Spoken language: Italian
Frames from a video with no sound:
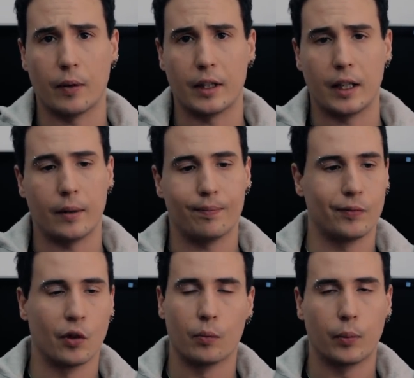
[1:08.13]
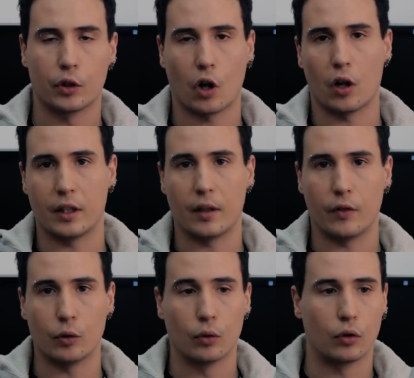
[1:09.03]
quindi non potrò
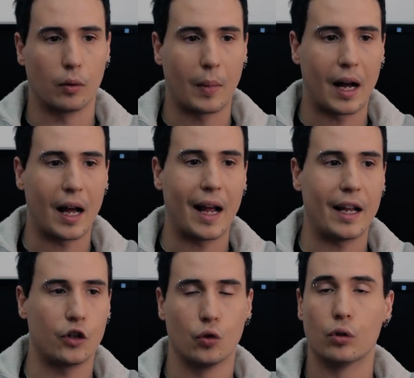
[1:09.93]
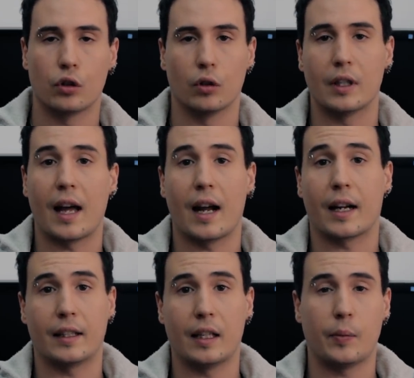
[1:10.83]
dirvi tutto, ma è giusto dare
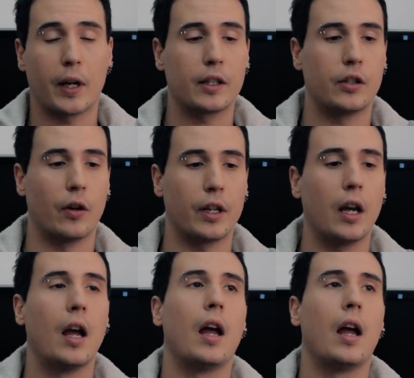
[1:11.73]
anche delle spiegazioni